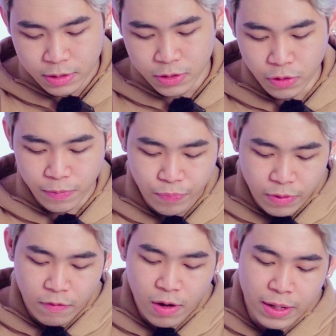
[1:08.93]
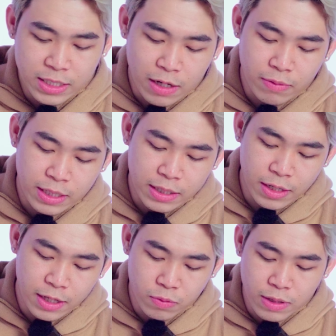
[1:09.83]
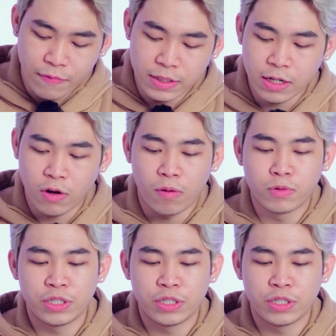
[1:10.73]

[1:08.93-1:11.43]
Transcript: Rồi, và bên trong này thì tất nhiên chúng ta vẫn sẽ có